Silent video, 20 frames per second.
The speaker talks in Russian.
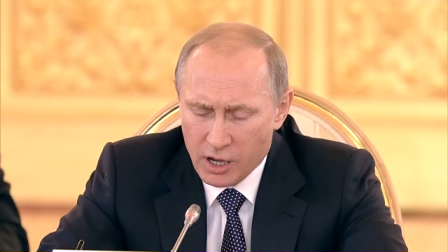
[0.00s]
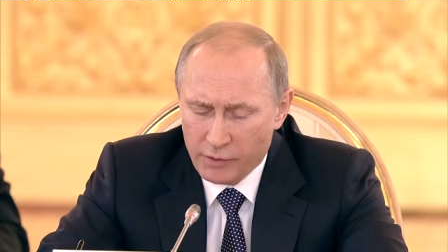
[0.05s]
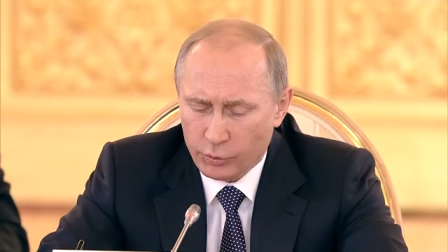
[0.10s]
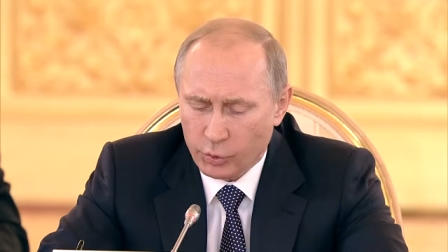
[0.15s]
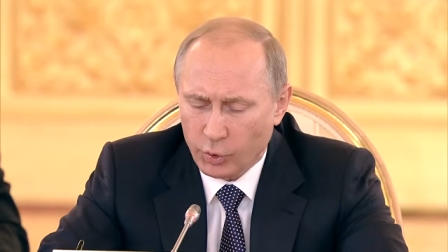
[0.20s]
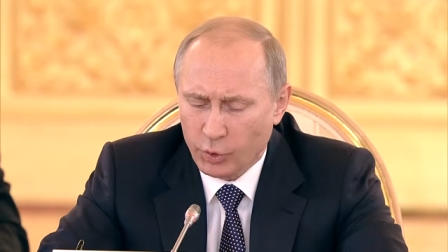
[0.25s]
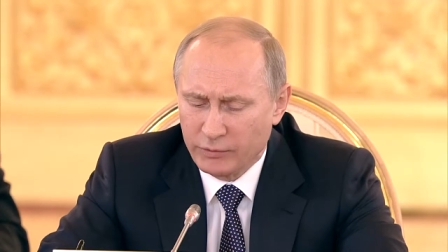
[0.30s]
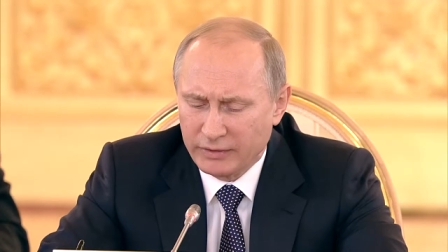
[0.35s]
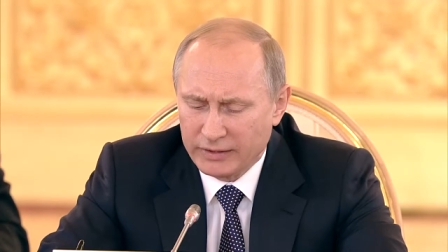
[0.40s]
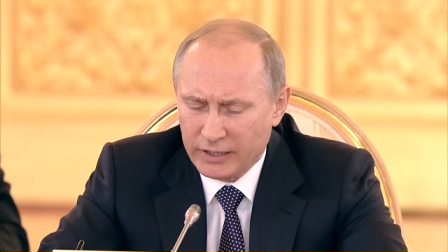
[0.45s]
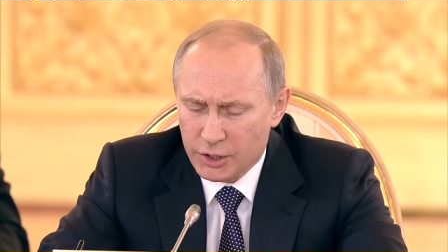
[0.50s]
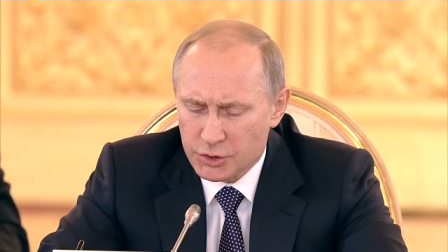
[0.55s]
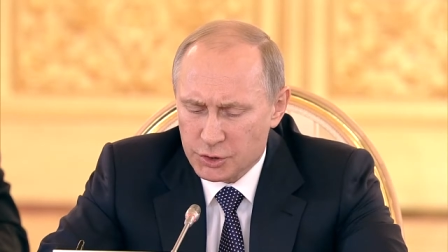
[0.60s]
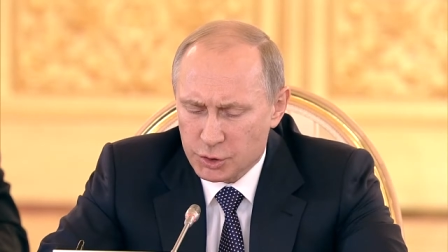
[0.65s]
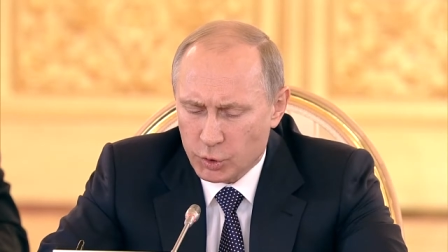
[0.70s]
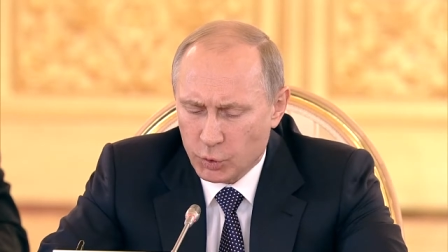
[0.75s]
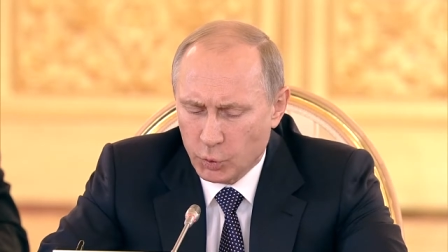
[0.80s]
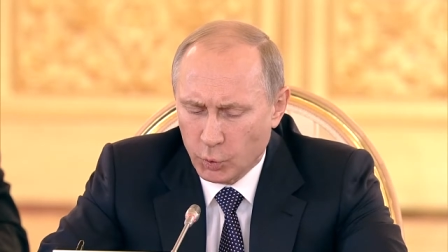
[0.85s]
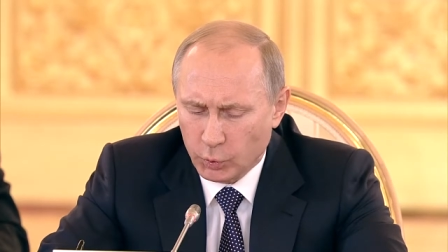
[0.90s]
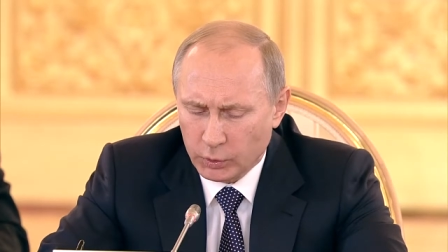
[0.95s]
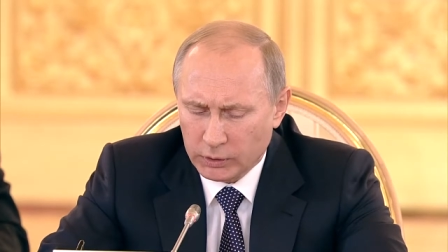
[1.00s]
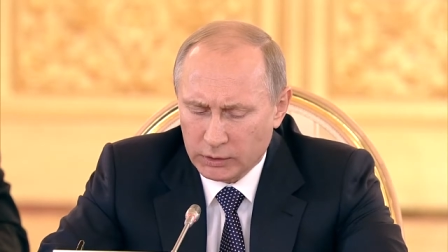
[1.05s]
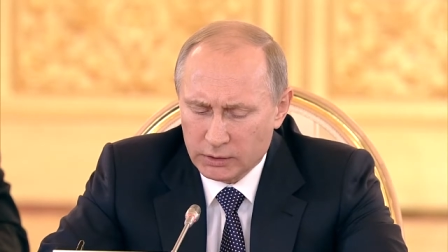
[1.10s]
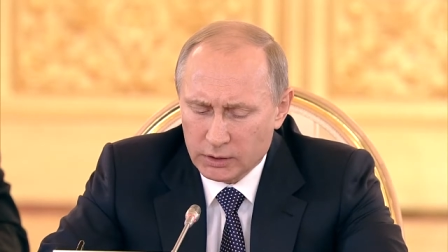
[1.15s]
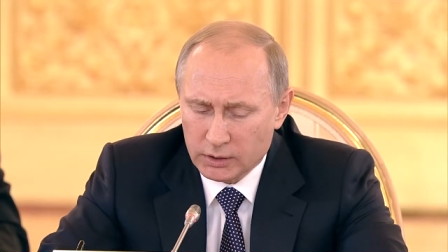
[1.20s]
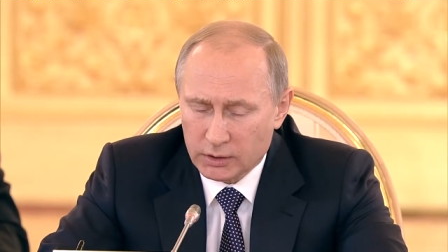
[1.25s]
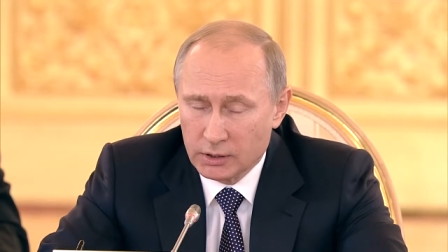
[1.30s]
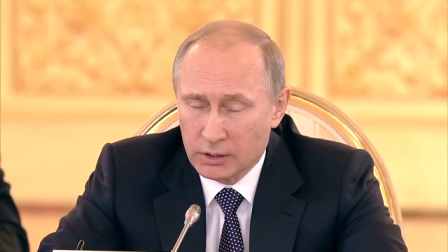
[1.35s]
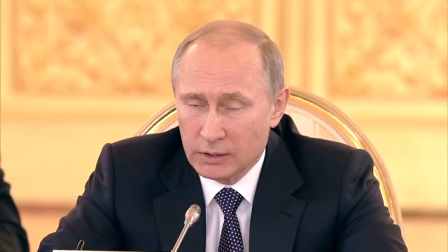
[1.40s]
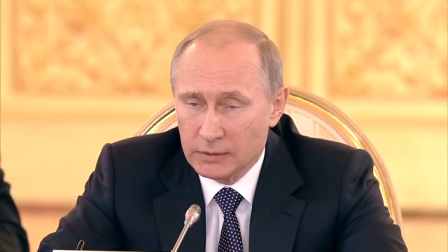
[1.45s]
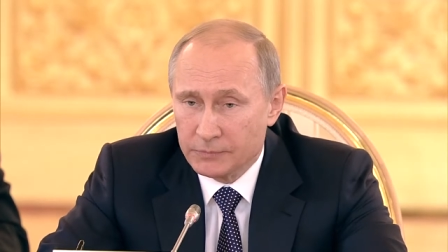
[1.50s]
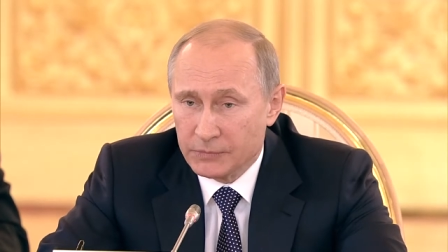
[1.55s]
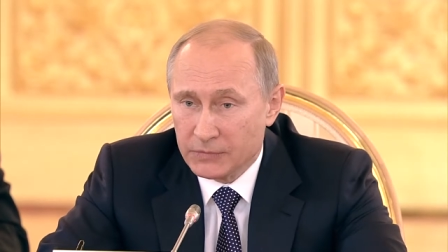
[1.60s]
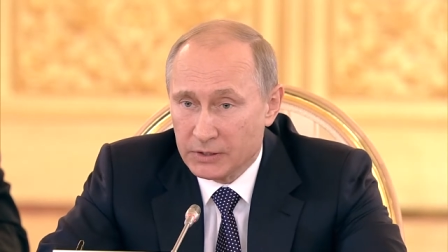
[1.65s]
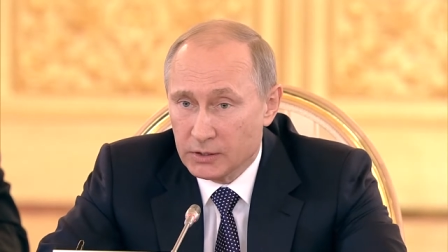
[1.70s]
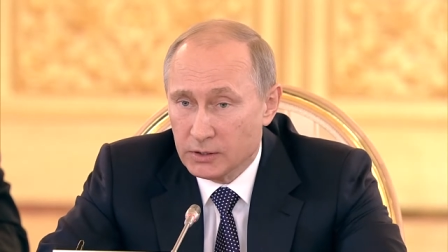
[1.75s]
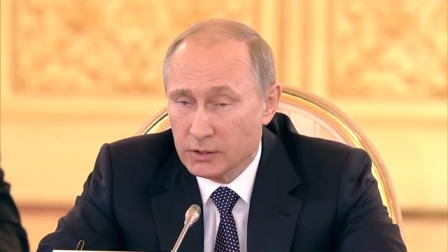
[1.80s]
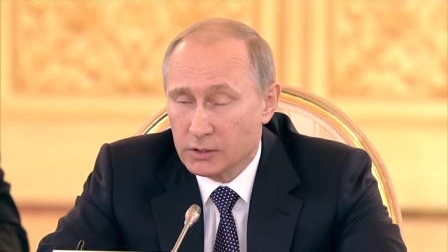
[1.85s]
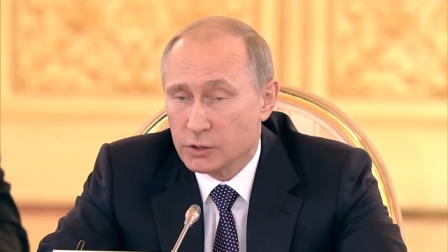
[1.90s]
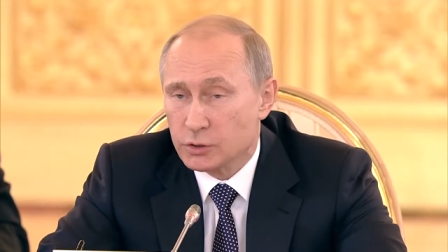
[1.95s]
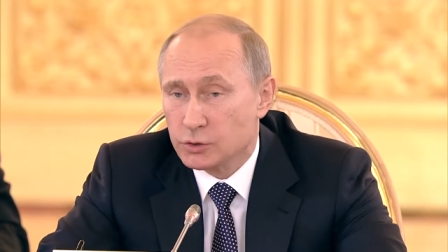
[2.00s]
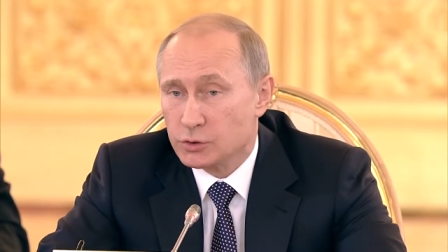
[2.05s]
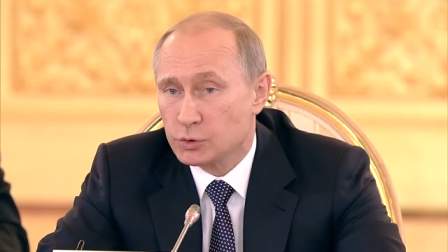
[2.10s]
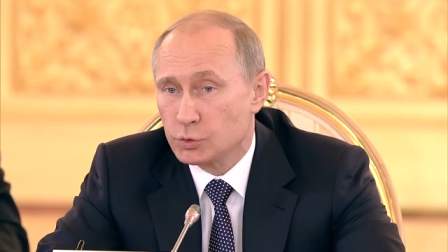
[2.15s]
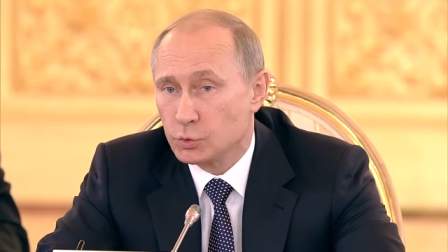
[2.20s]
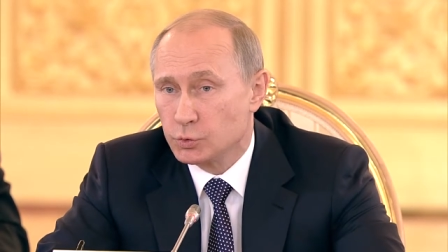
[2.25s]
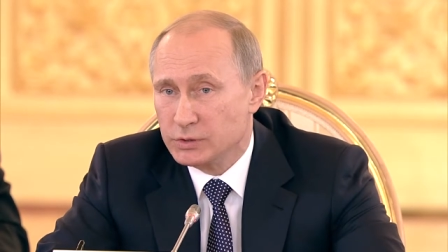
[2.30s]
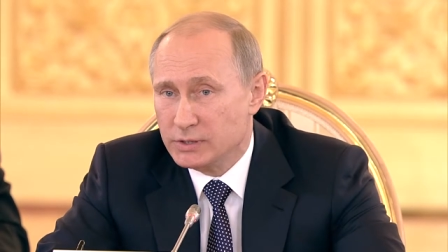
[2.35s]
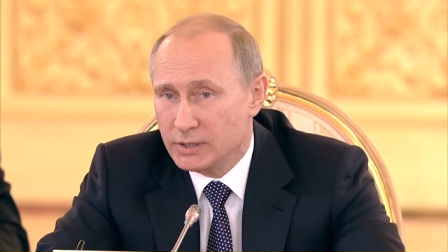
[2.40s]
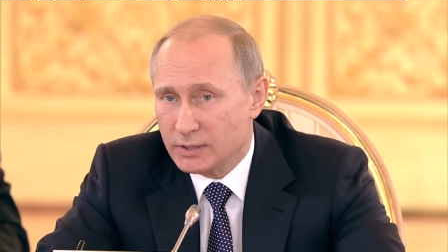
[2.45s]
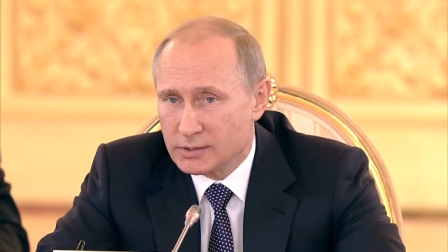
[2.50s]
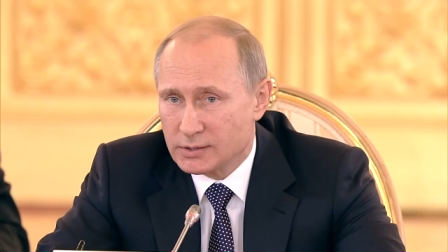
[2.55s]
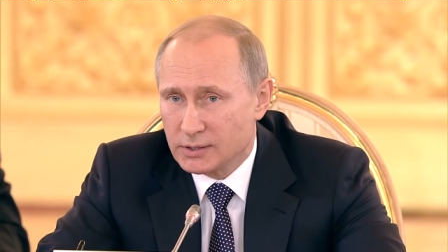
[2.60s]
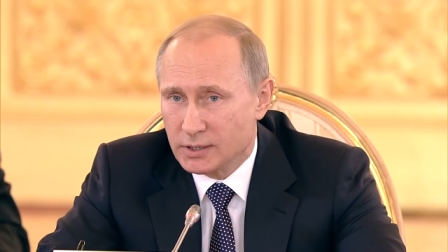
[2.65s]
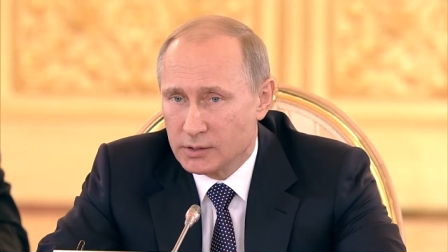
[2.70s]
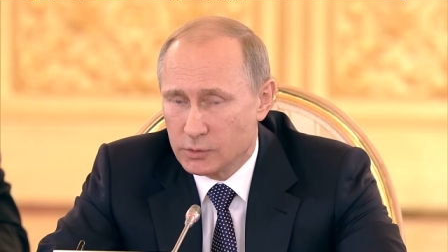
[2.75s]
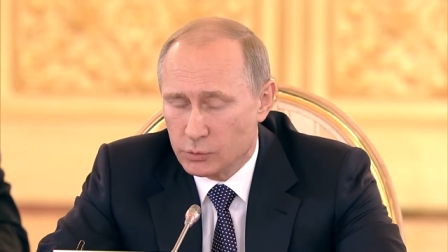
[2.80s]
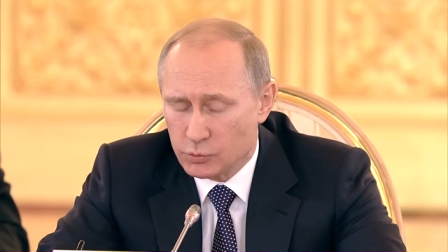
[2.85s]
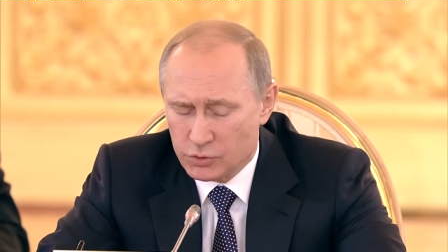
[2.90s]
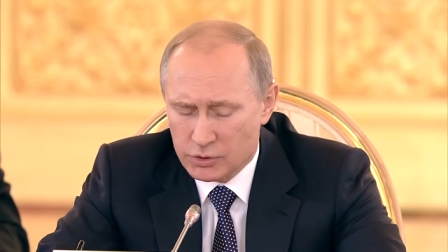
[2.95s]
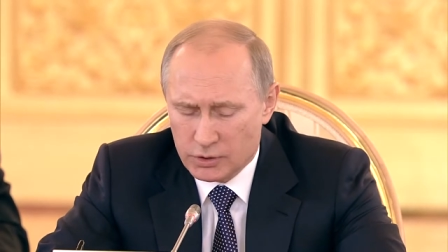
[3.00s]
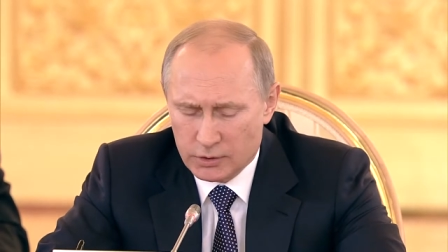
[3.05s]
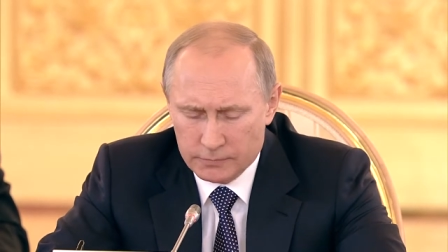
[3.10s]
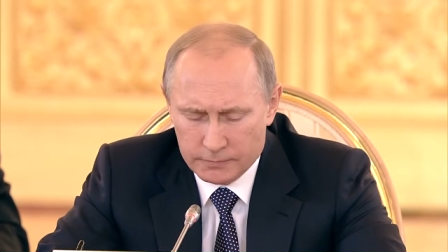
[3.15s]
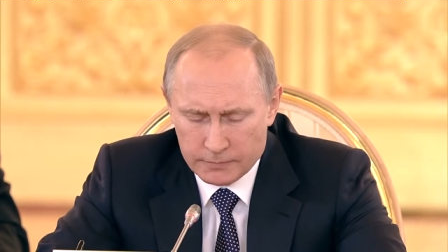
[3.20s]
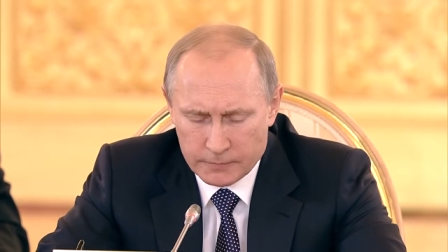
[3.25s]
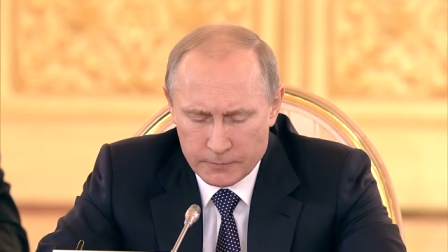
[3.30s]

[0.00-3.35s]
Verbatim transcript: в руководящих органах и суде Союза.